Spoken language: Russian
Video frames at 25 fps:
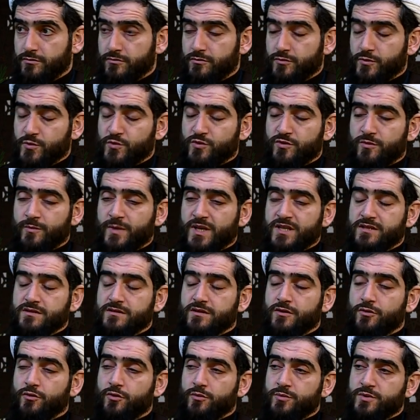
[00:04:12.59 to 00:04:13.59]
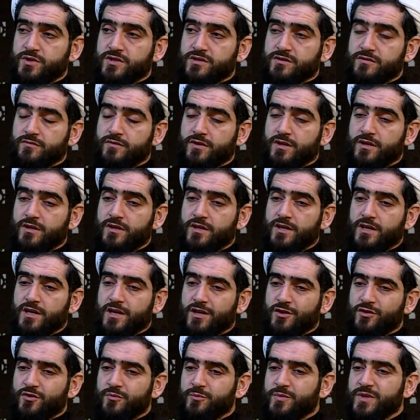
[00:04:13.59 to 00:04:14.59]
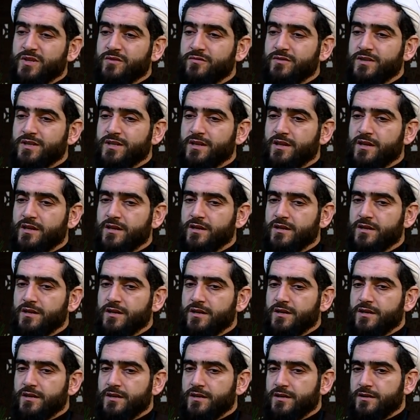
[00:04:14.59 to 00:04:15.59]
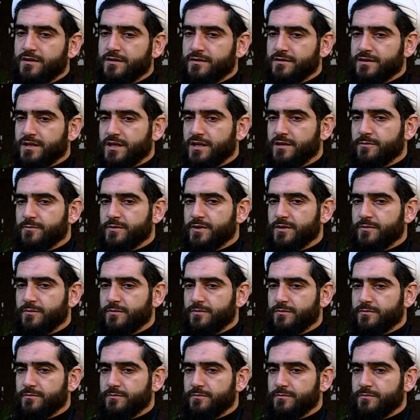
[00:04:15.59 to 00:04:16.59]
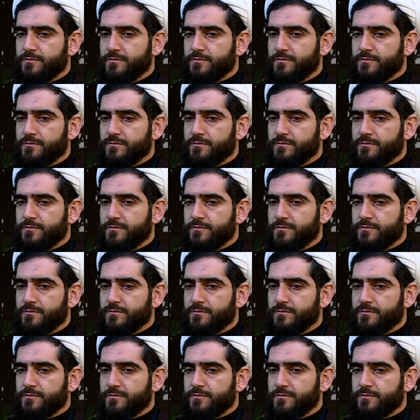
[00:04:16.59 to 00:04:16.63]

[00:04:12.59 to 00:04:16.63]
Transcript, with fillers: мусульманское общество, оно привыкло к а, каким-то